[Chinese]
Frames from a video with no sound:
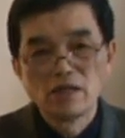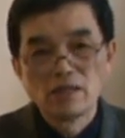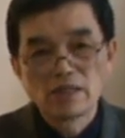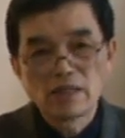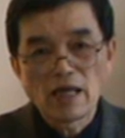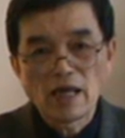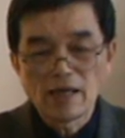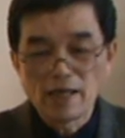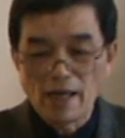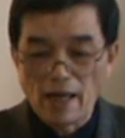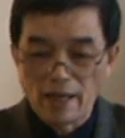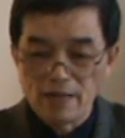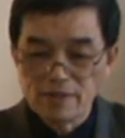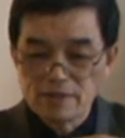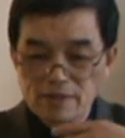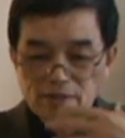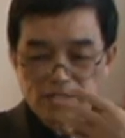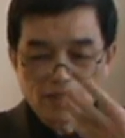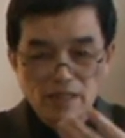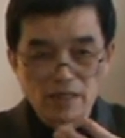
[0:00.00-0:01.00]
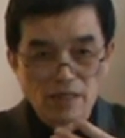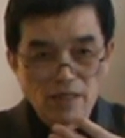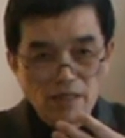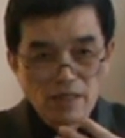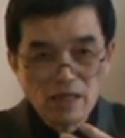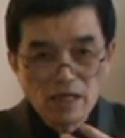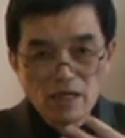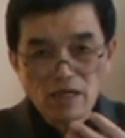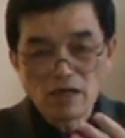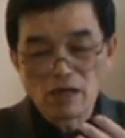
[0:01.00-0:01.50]
它来自这个
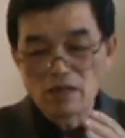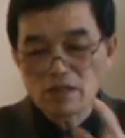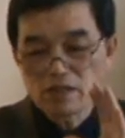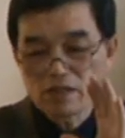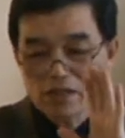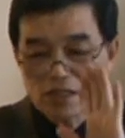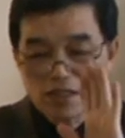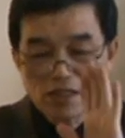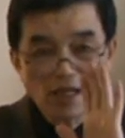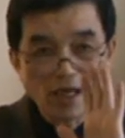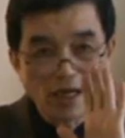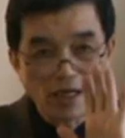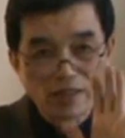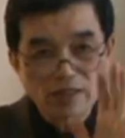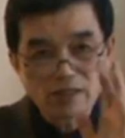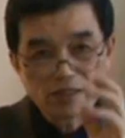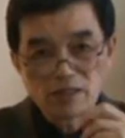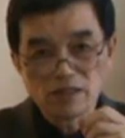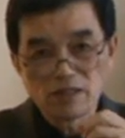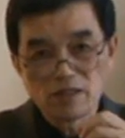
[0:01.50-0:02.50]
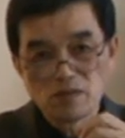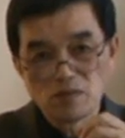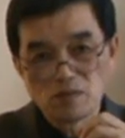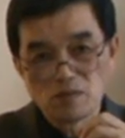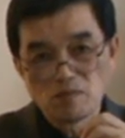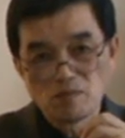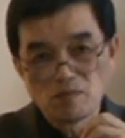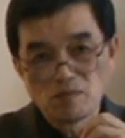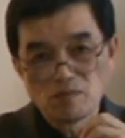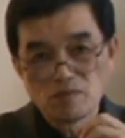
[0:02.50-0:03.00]
婴儿吃奶的时候，
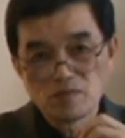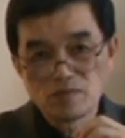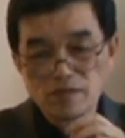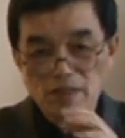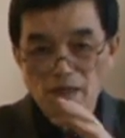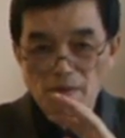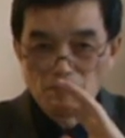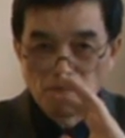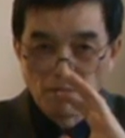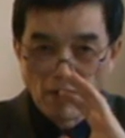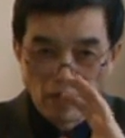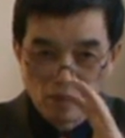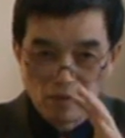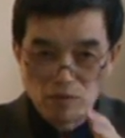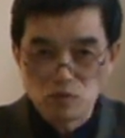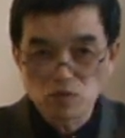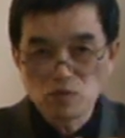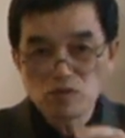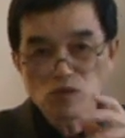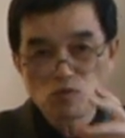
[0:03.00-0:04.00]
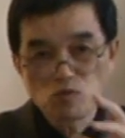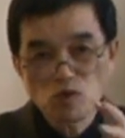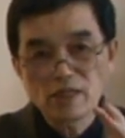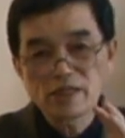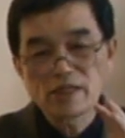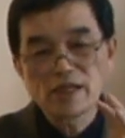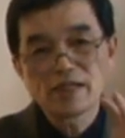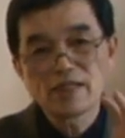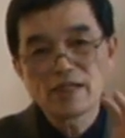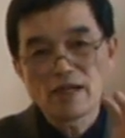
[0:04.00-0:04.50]
在满足的状
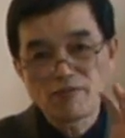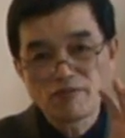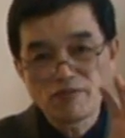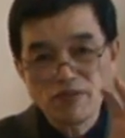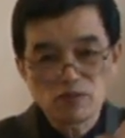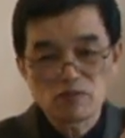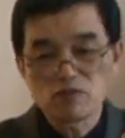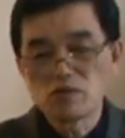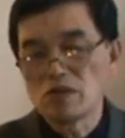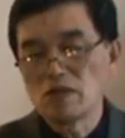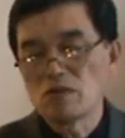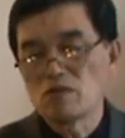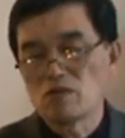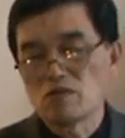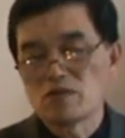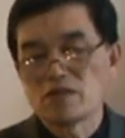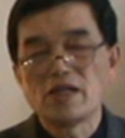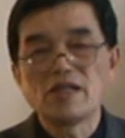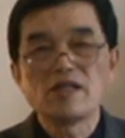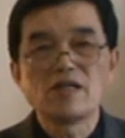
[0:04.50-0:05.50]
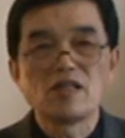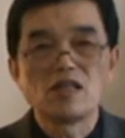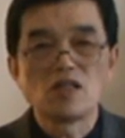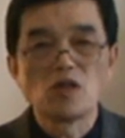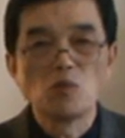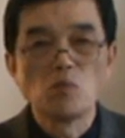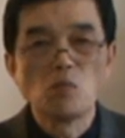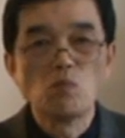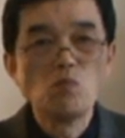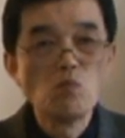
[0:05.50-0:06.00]
态下发出的一种声音，
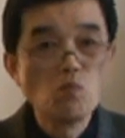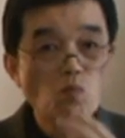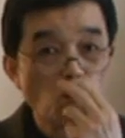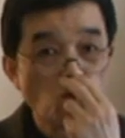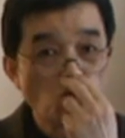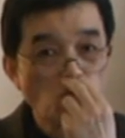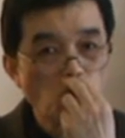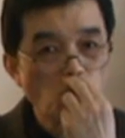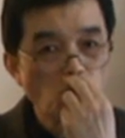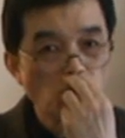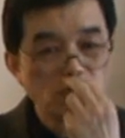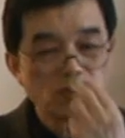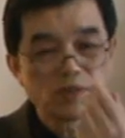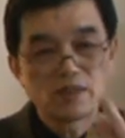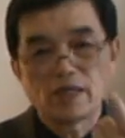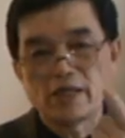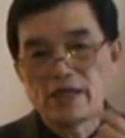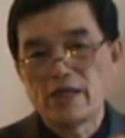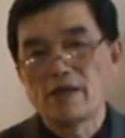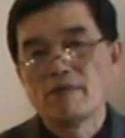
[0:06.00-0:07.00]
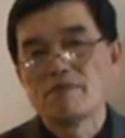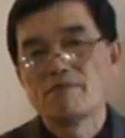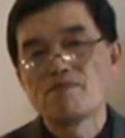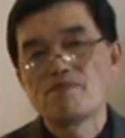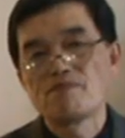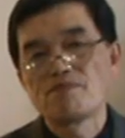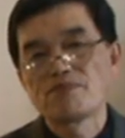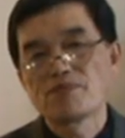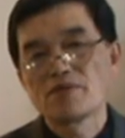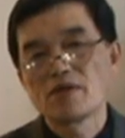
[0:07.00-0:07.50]
有嗯嗯这个音。
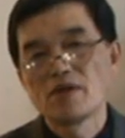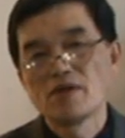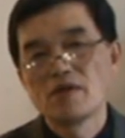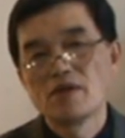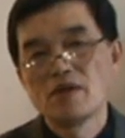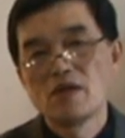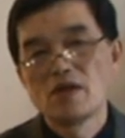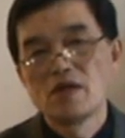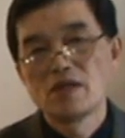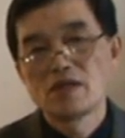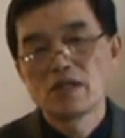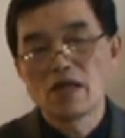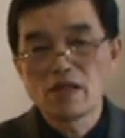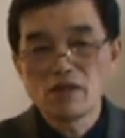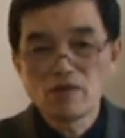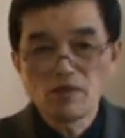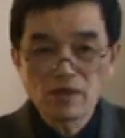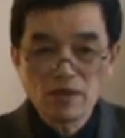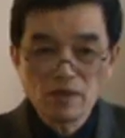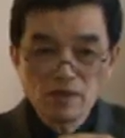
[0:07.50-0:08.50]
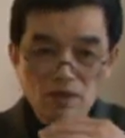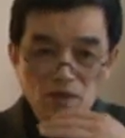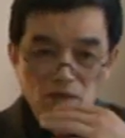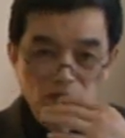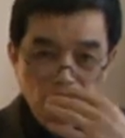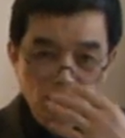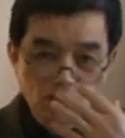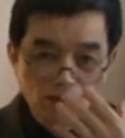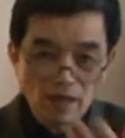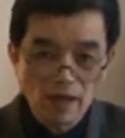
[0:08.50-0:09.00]
它因为
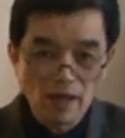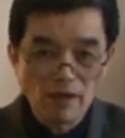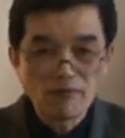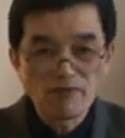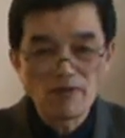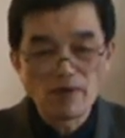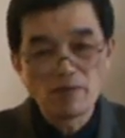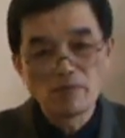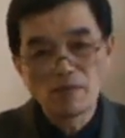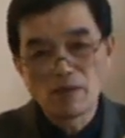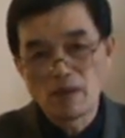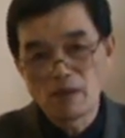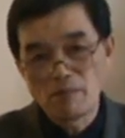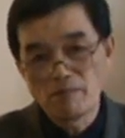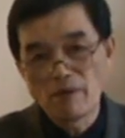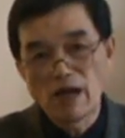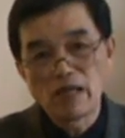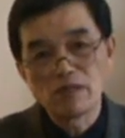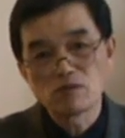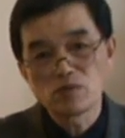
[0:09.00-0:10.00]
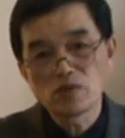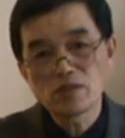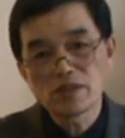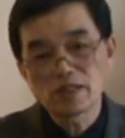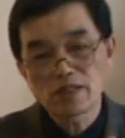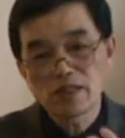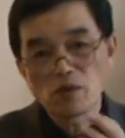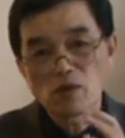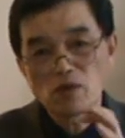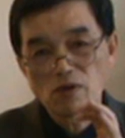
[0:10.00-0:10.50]
吃奶发呃满足了，以后，
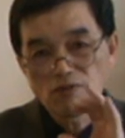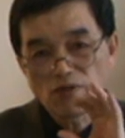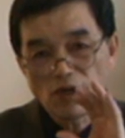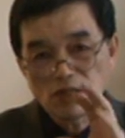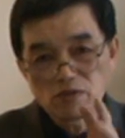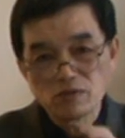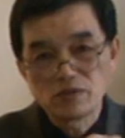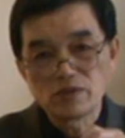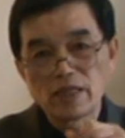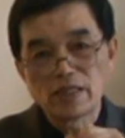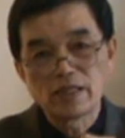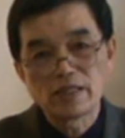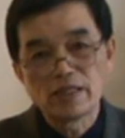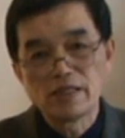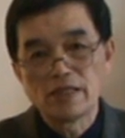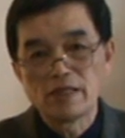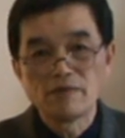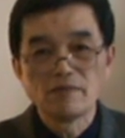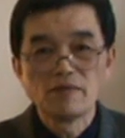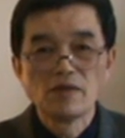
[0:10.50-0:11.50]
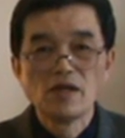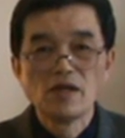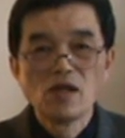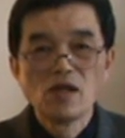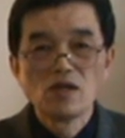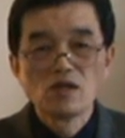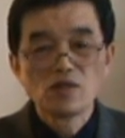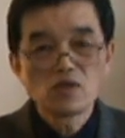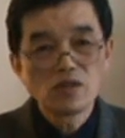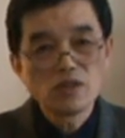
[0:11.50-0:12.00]
它会发出这样的音，
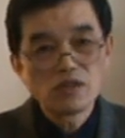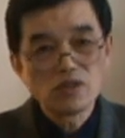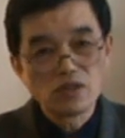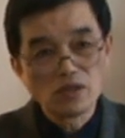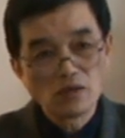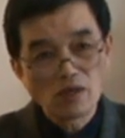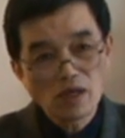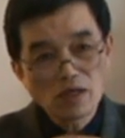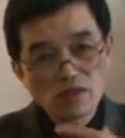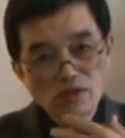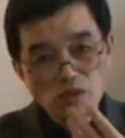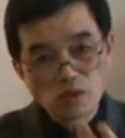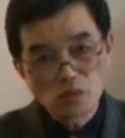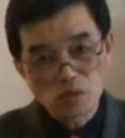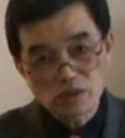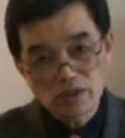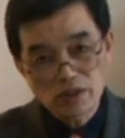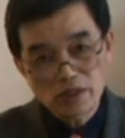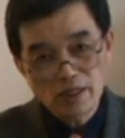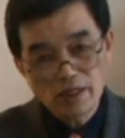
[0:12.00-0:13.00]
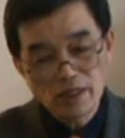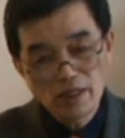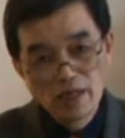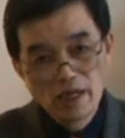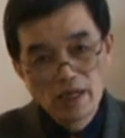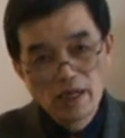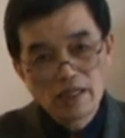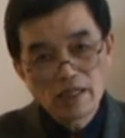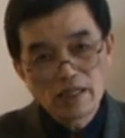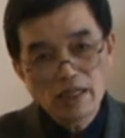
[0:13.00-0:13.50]
所以久而久之呢，
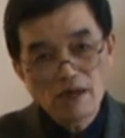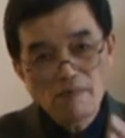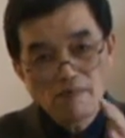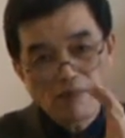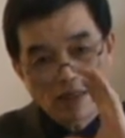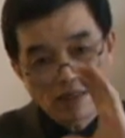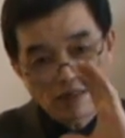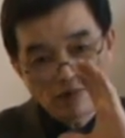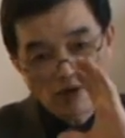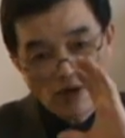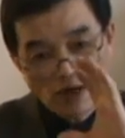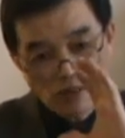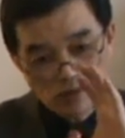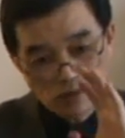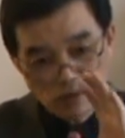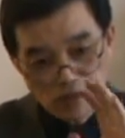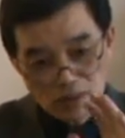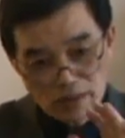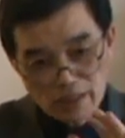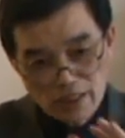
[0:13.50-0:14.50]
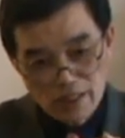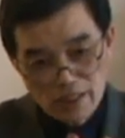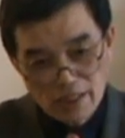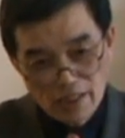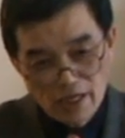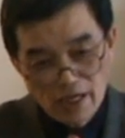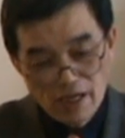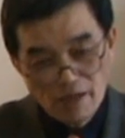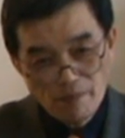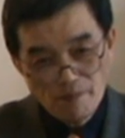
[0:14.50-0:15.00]
它把发出的这个
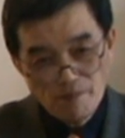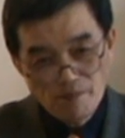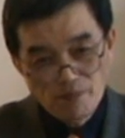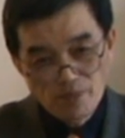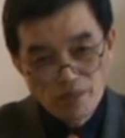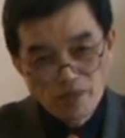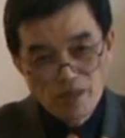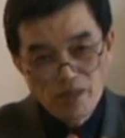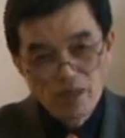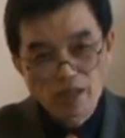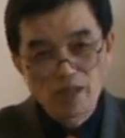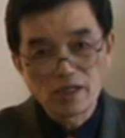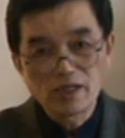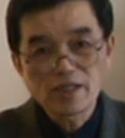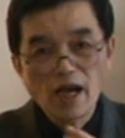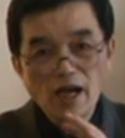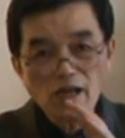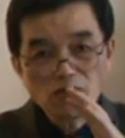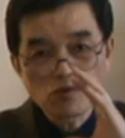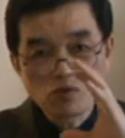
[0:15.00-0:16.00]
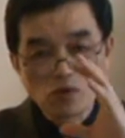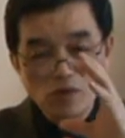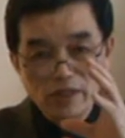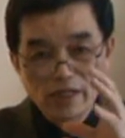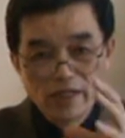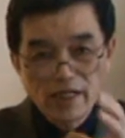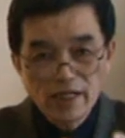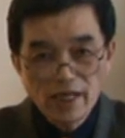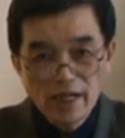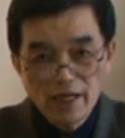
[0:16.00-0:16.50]
音和它所
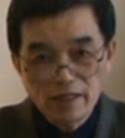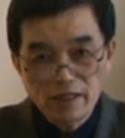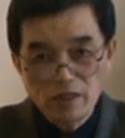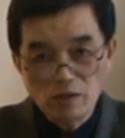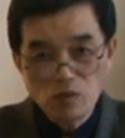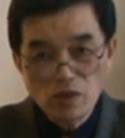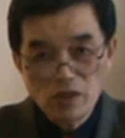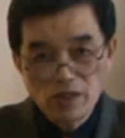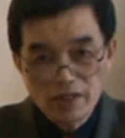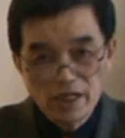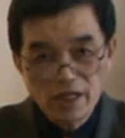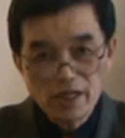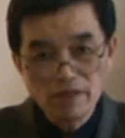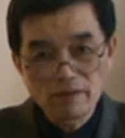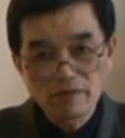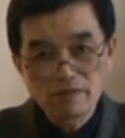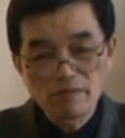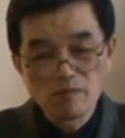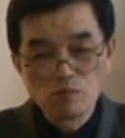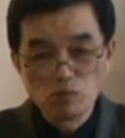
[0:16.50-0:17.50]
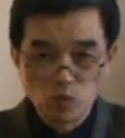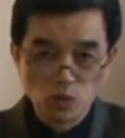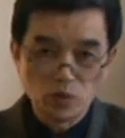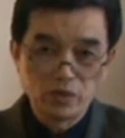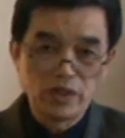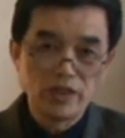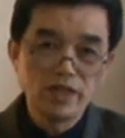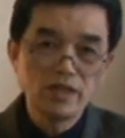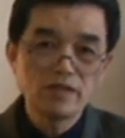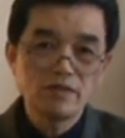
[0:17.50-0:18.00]
依赖的对象母
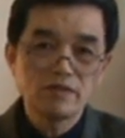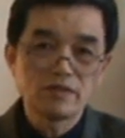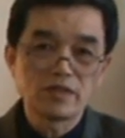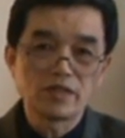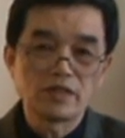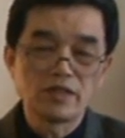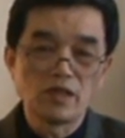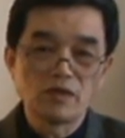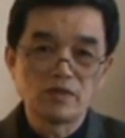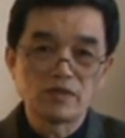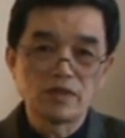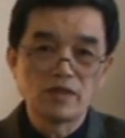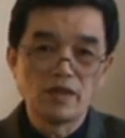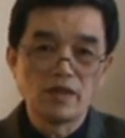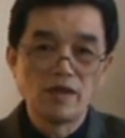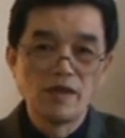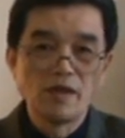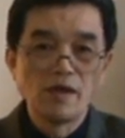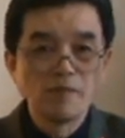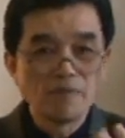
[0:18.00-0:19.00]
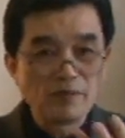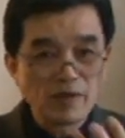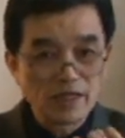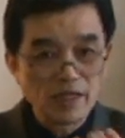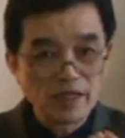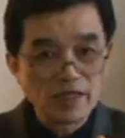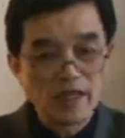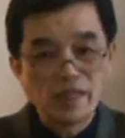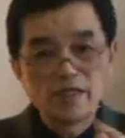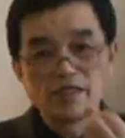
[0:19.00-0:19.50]
亲这个角色把
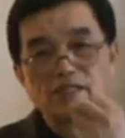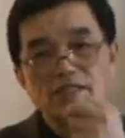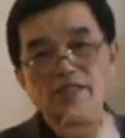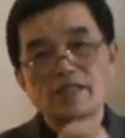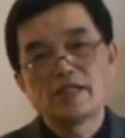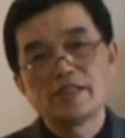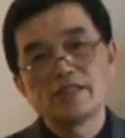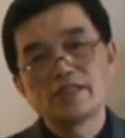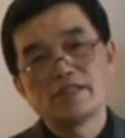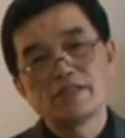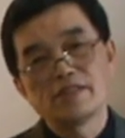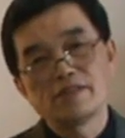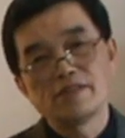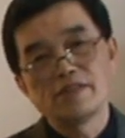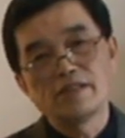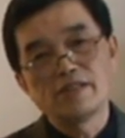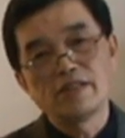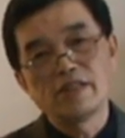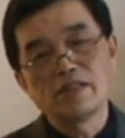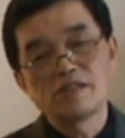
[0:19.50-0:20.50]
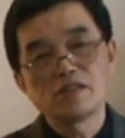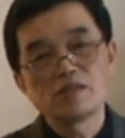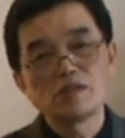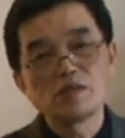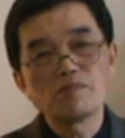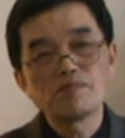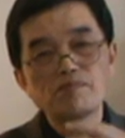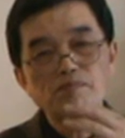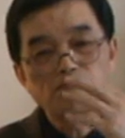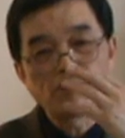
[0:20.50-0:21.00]
它联系在一起，也就
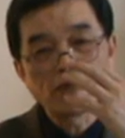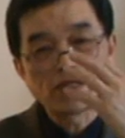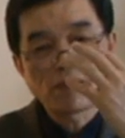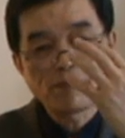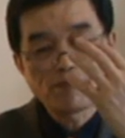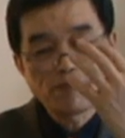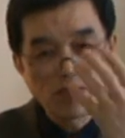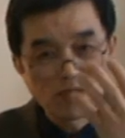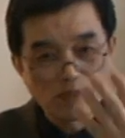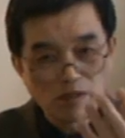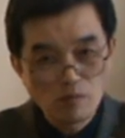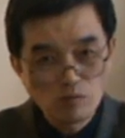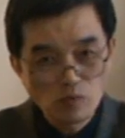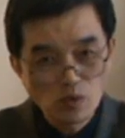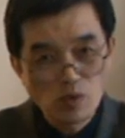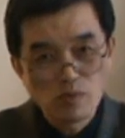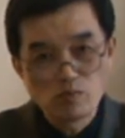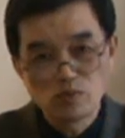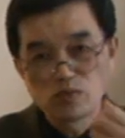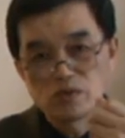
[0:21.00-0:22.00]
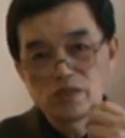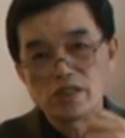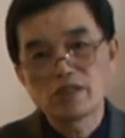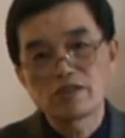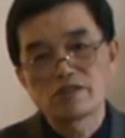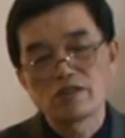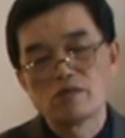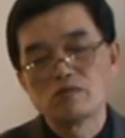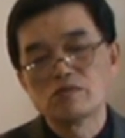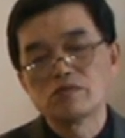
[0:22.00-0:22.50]
是把它变成对母亲的
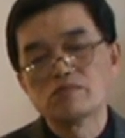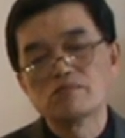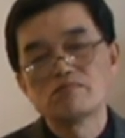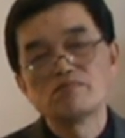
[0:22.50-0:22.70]
称呼。